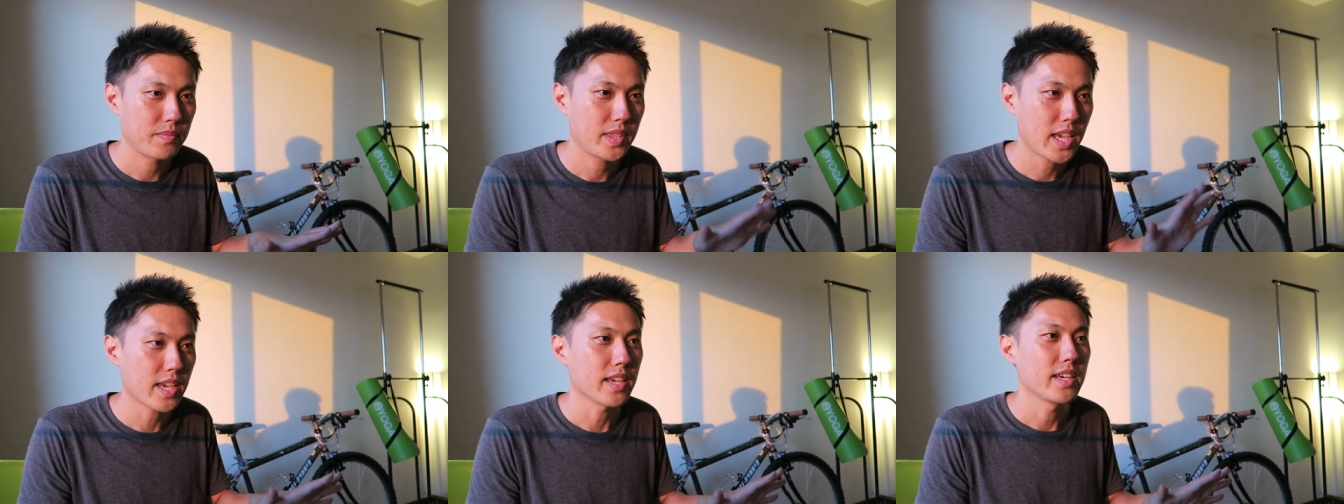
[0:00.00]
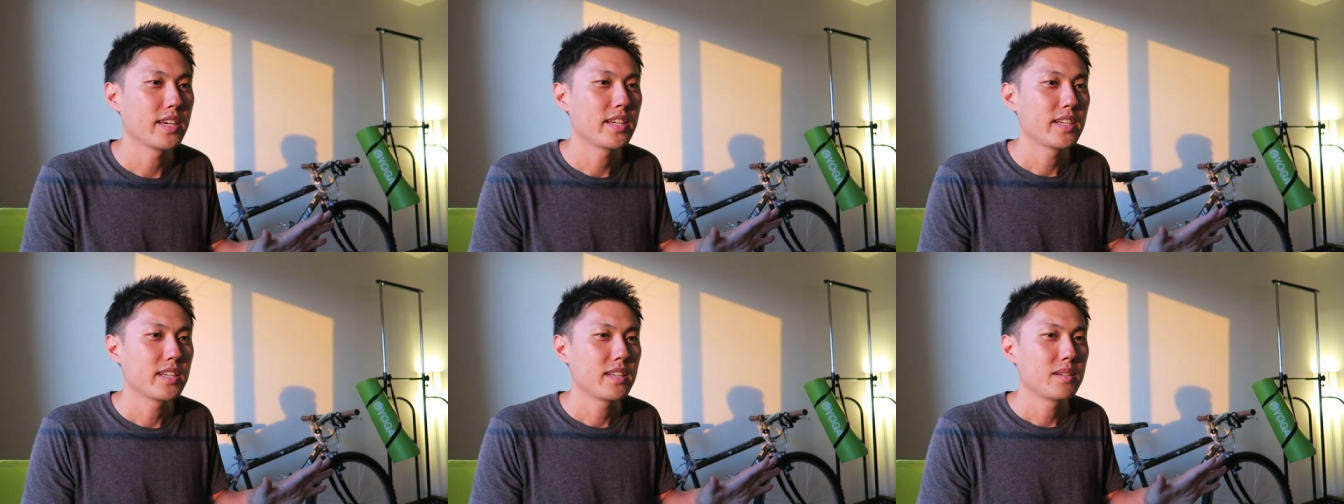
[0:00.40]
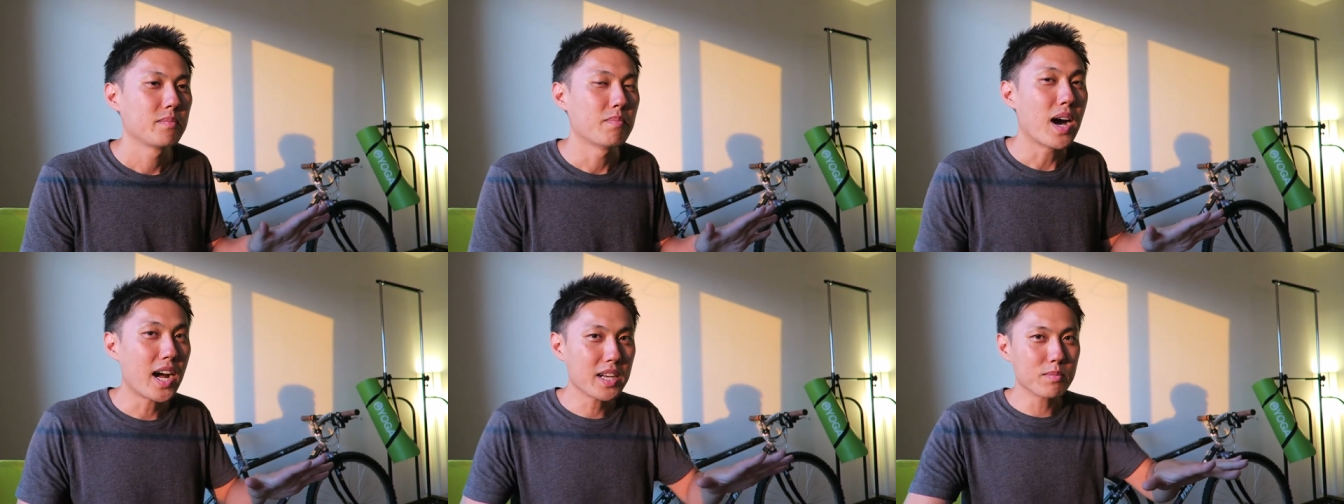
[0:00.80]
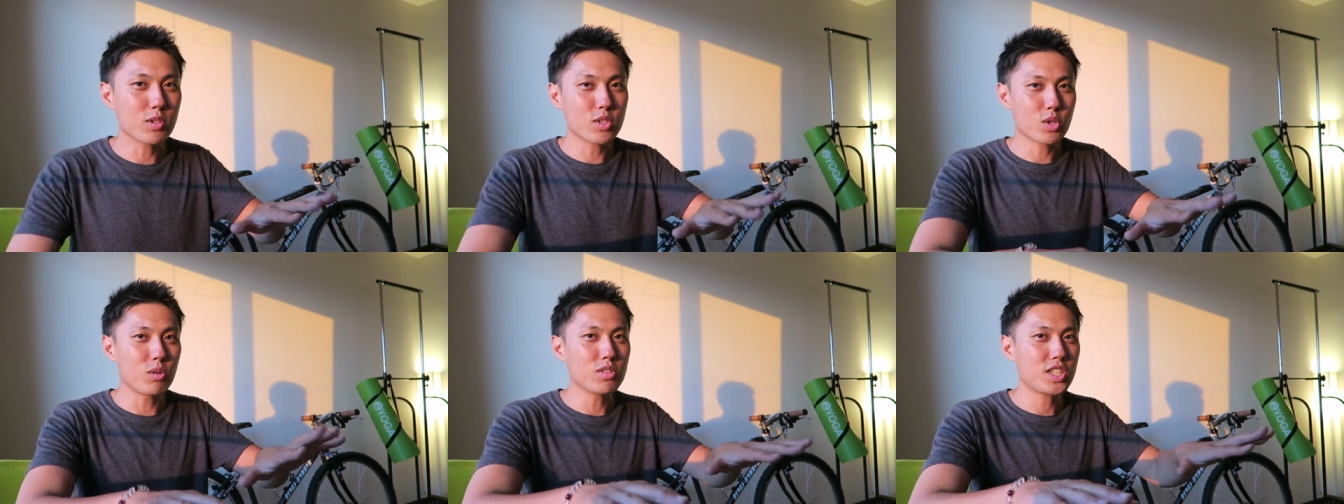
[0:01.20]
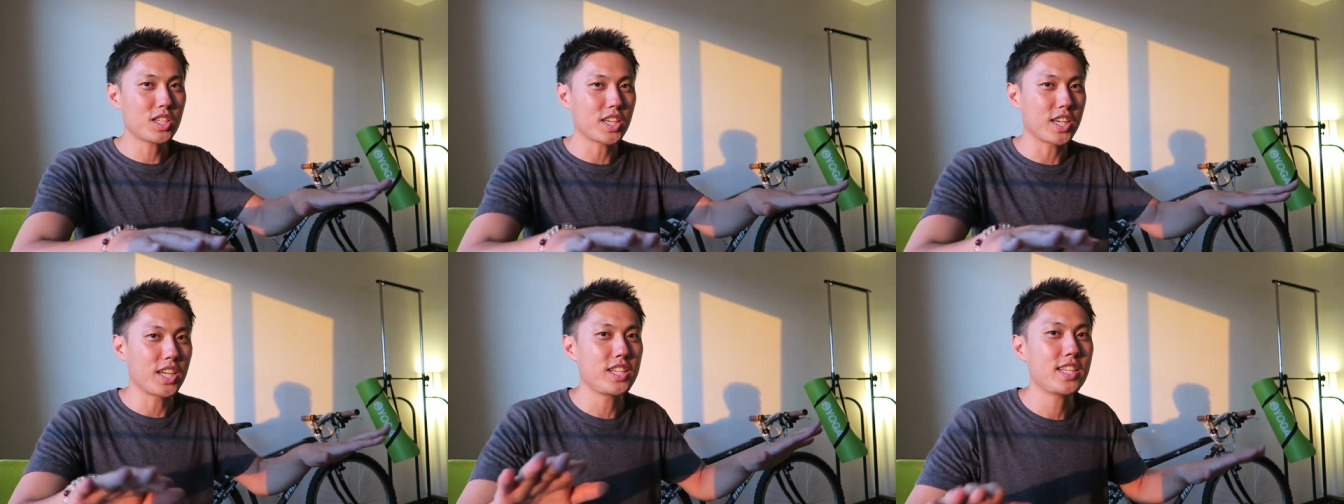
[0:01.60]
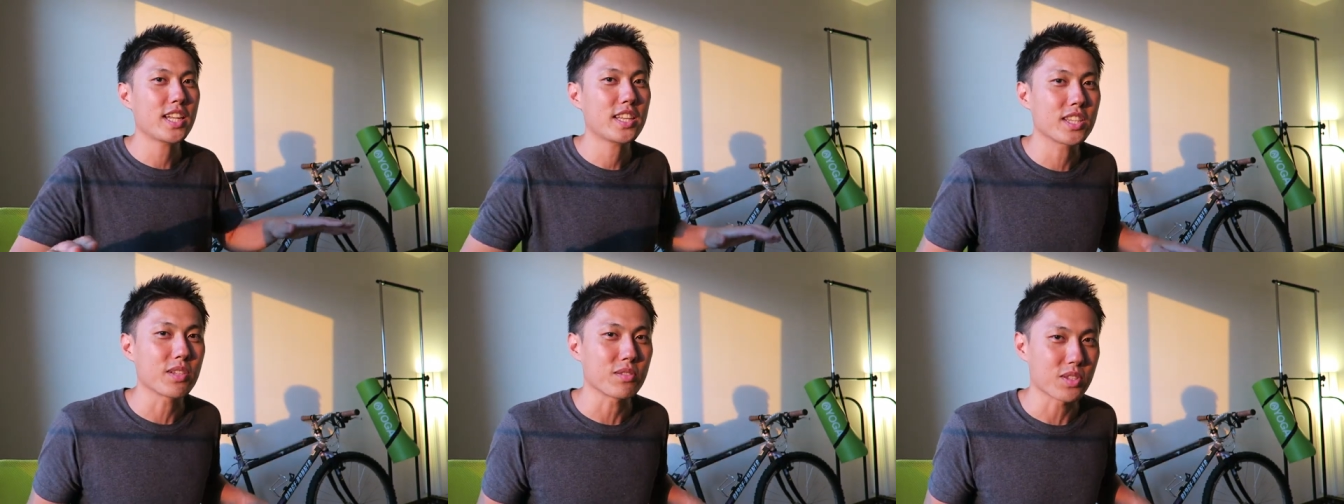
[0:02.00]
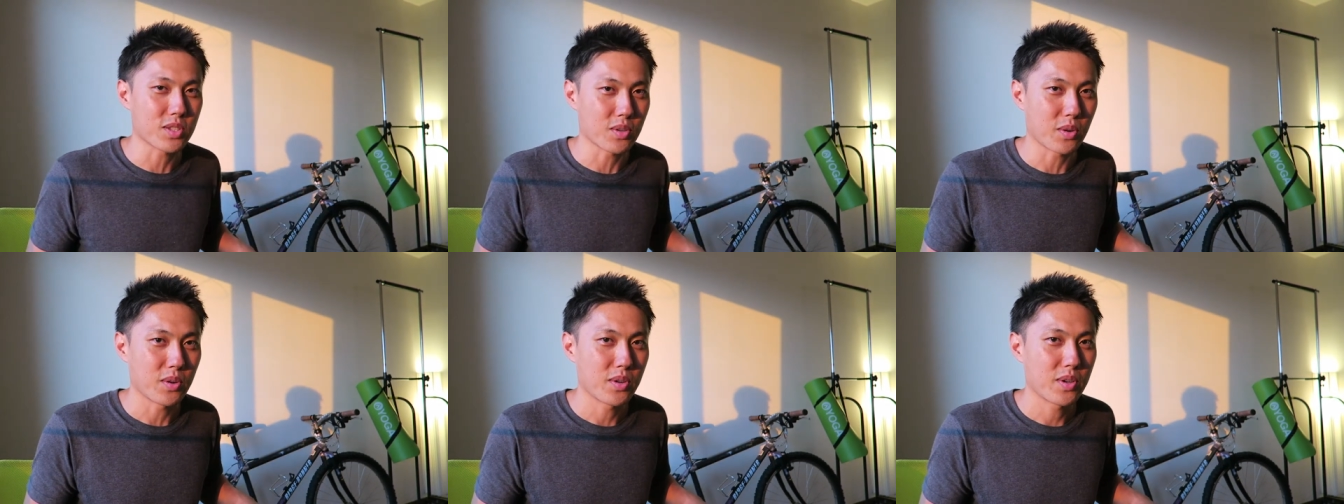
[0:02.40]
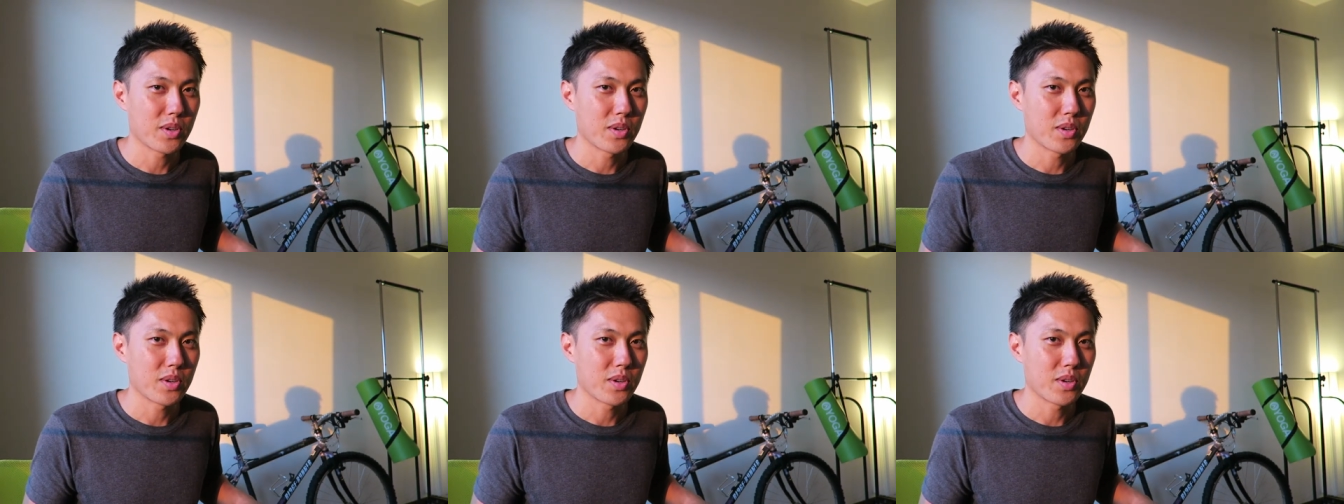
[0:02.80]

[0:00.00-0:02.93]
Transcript: で周りも正直気になってるんですよ